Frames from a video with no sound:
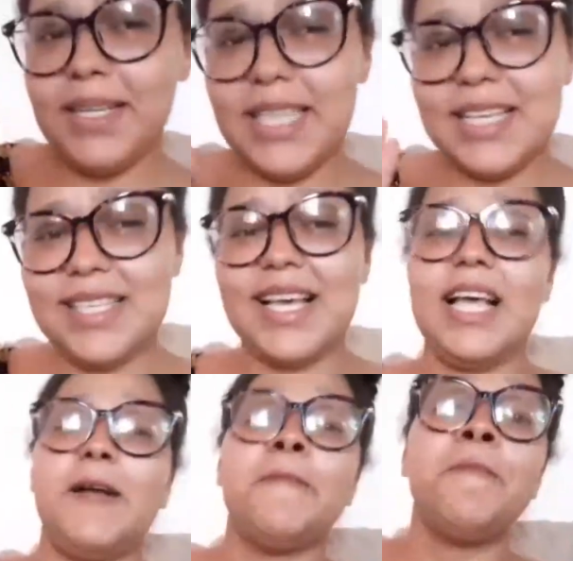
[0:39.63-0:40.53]
Mas é isso
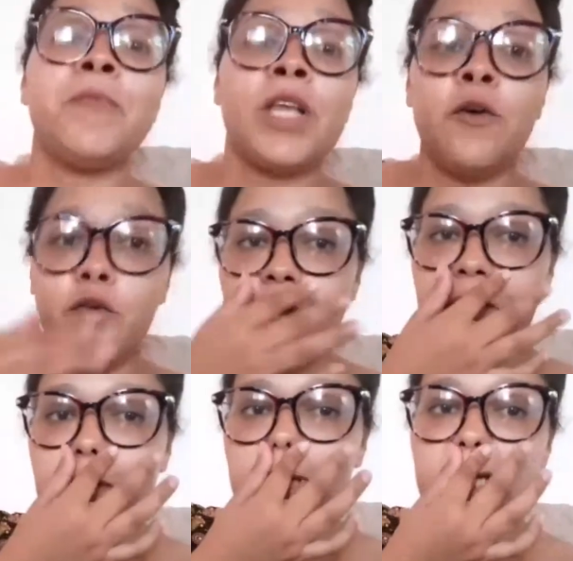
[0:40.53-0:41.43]
aí. Foi
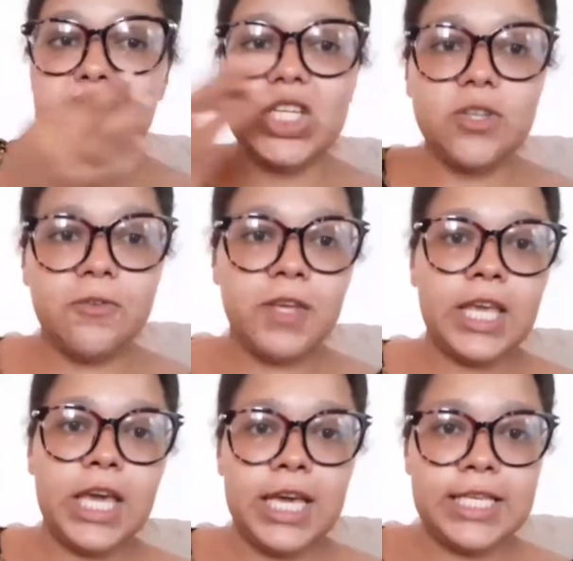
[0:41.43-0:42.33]
evento três dias. Eu
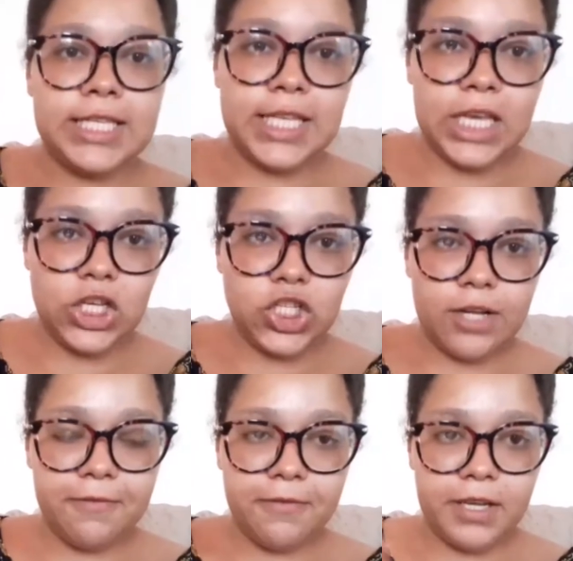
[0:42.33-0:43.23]
fiquei
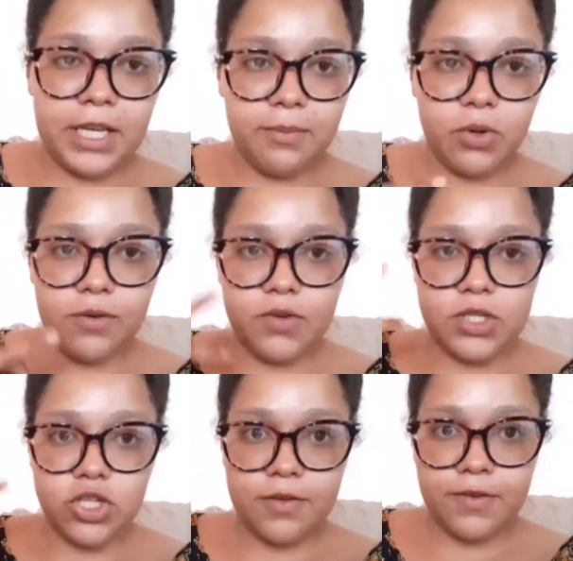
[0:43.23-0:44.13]
sexta-feira, porque foi
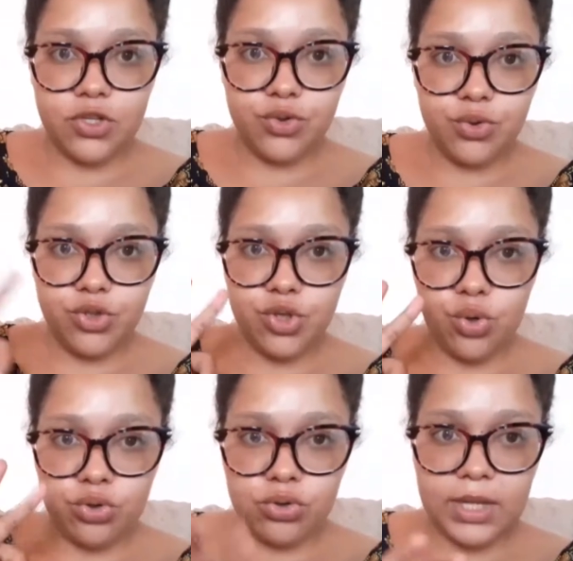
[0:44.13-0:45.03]
sexta-feira de noite,
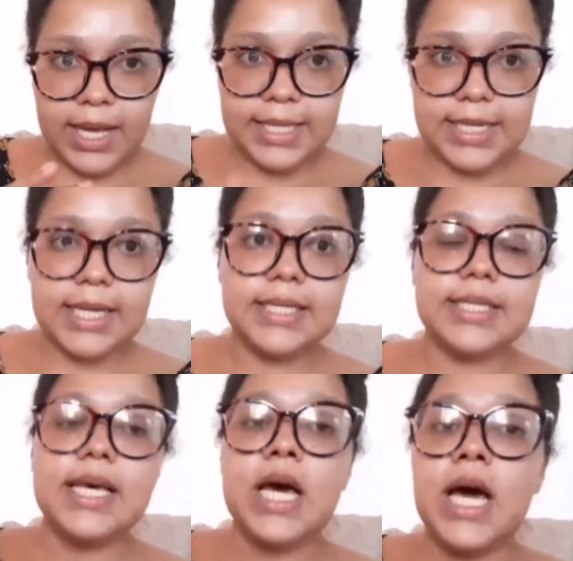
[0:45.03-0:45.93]
encontro de casais.
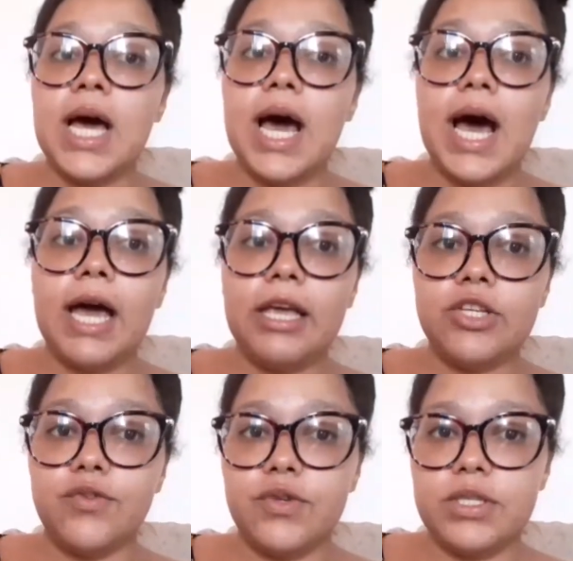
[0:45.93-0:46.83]
Aí a gente foi